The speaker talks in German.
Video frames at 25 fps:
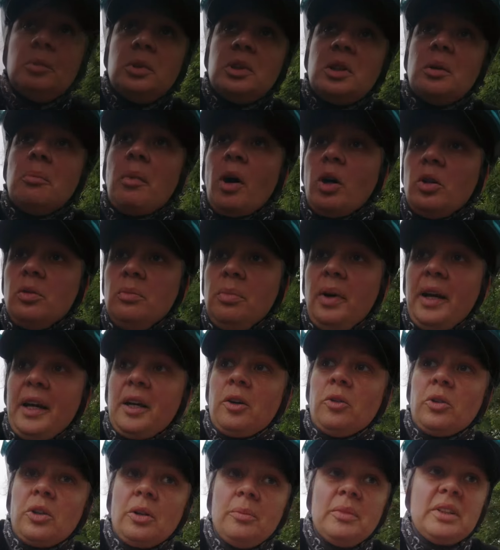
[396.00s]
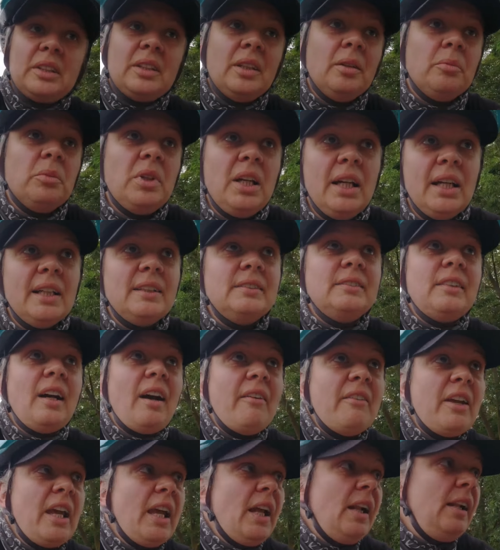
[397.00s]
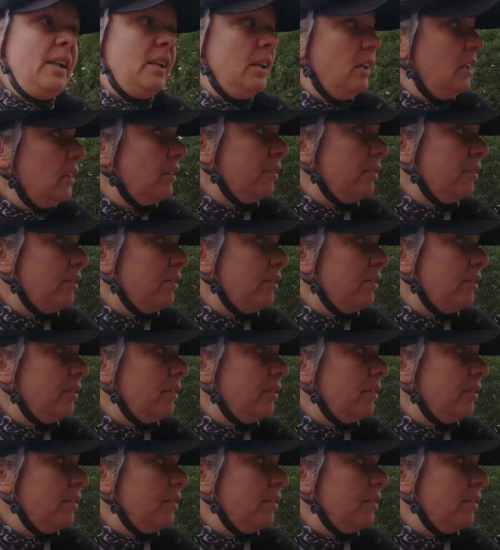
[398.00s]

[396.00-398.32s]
Mit einem Mountainbike oder mit einem Krawel.